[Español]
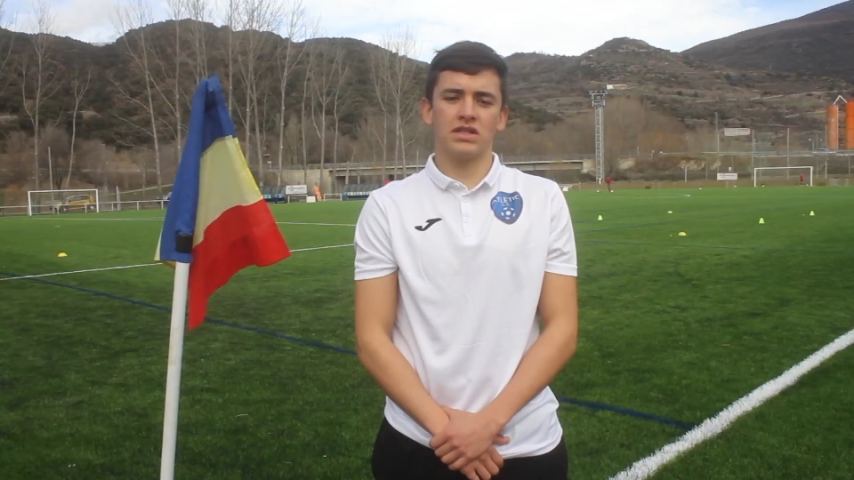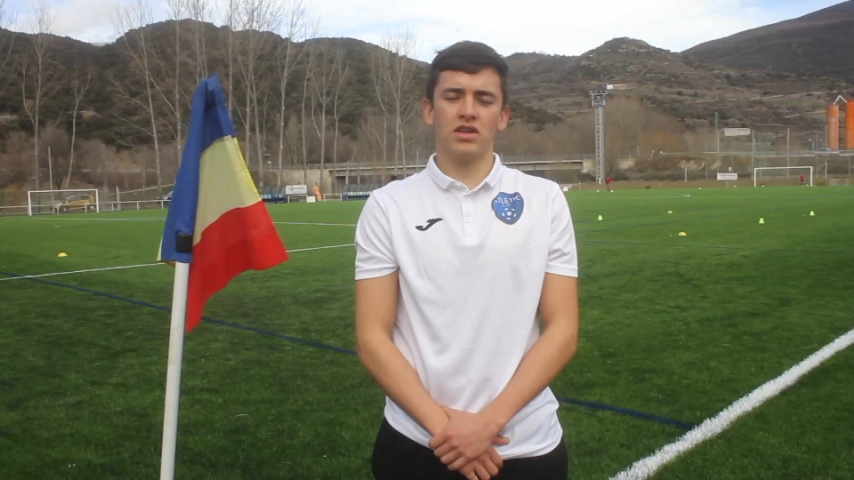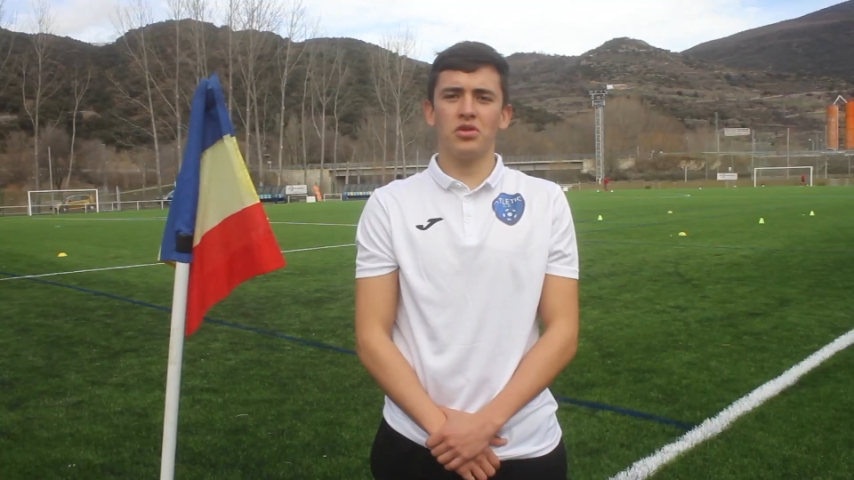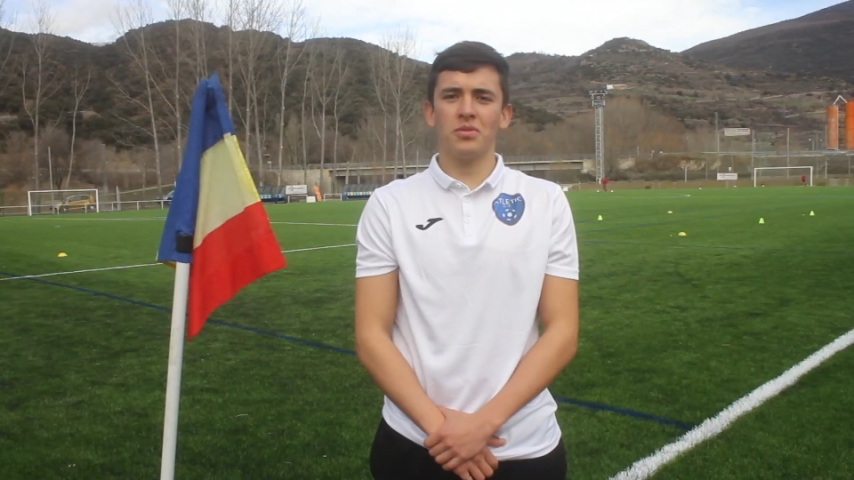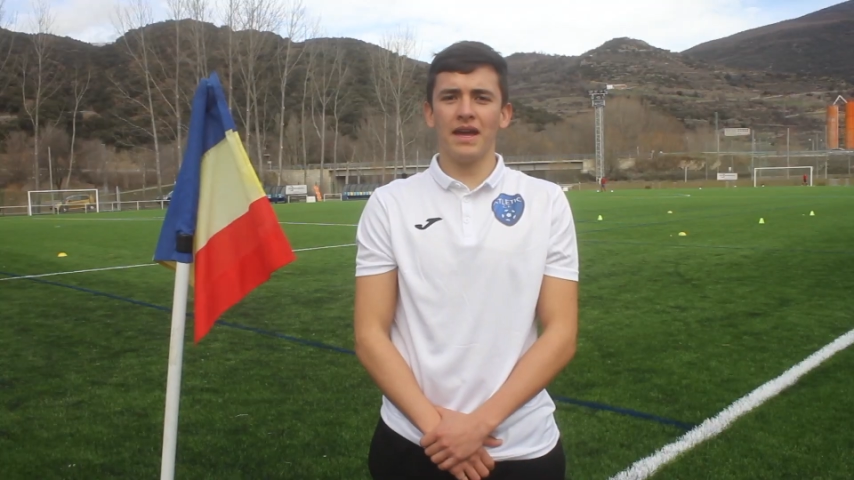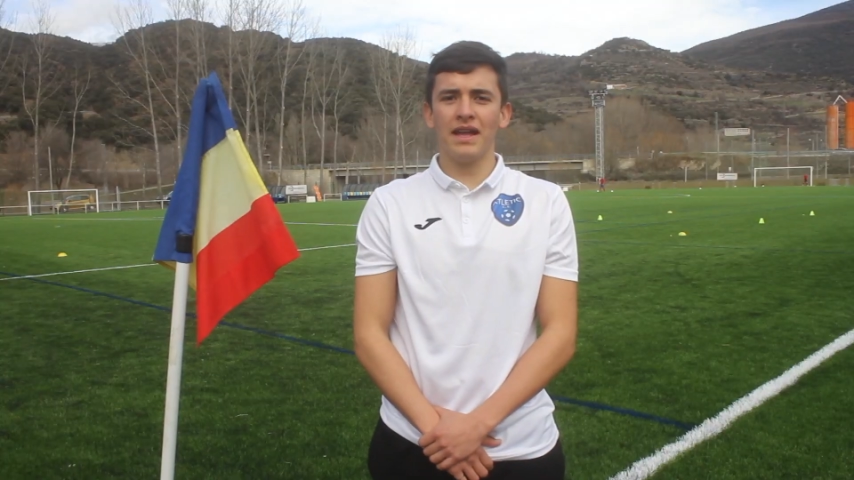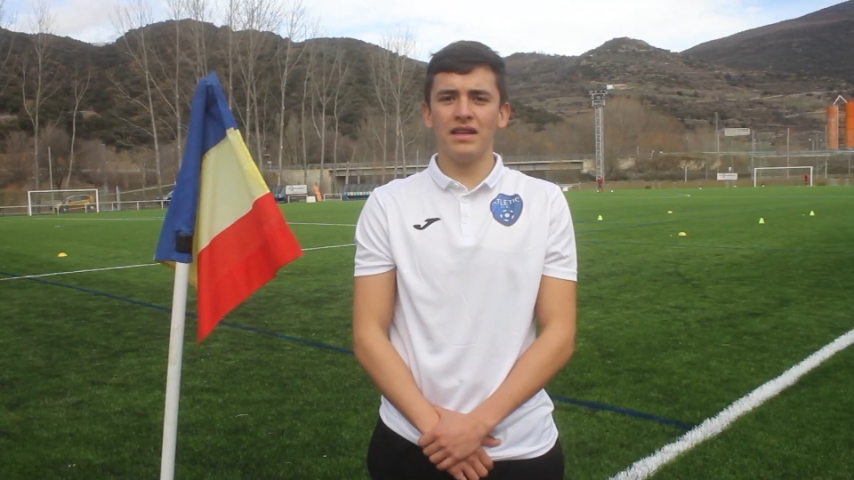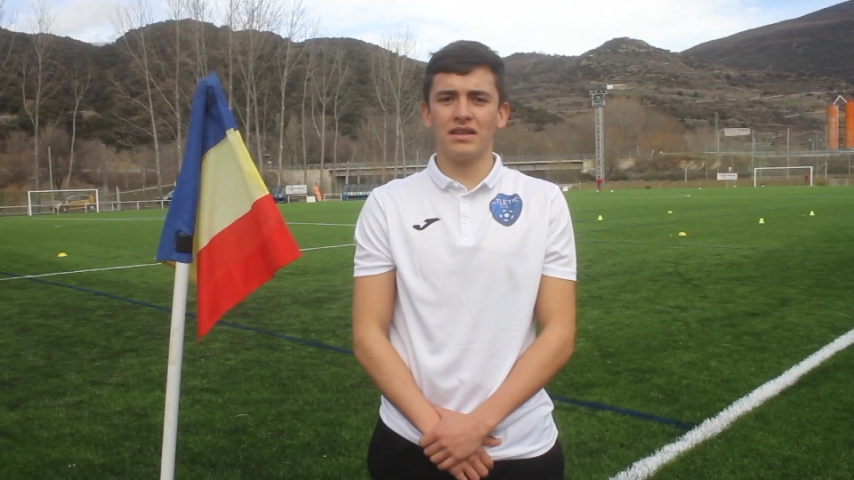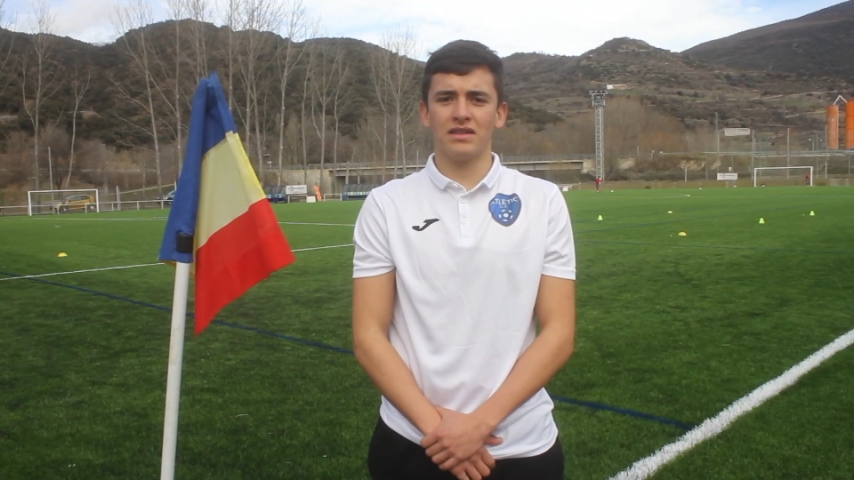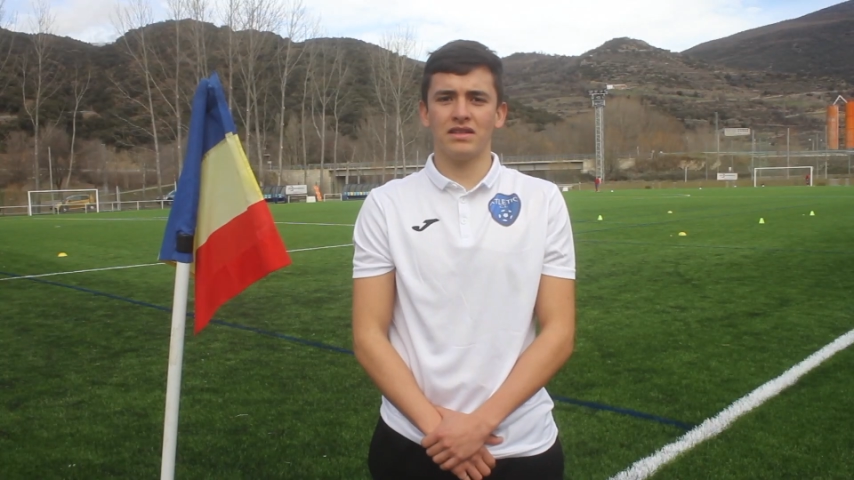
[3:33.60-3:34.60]
siento bien
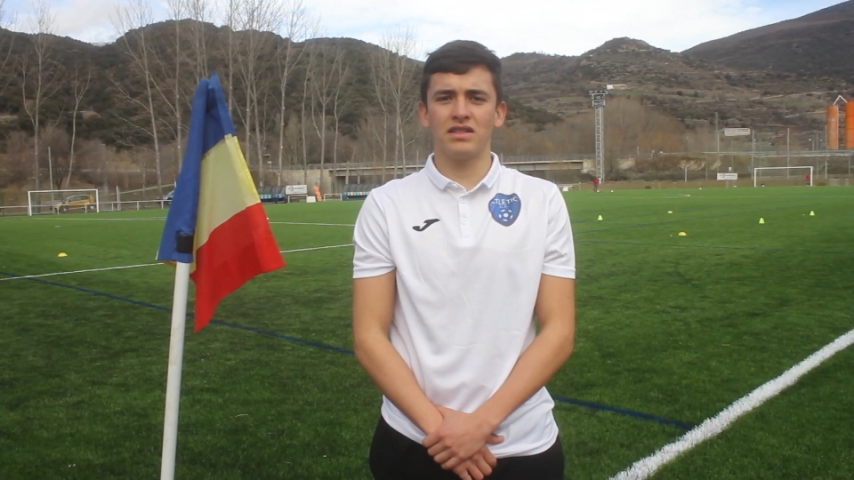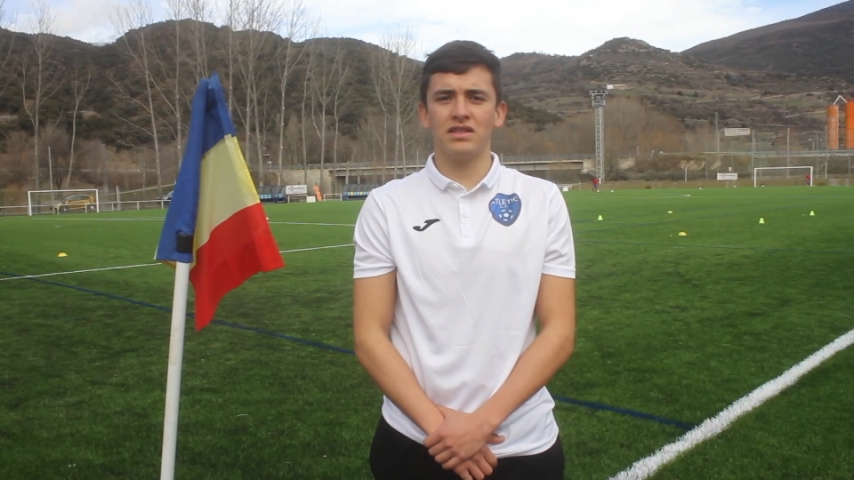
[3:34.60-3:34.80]
y,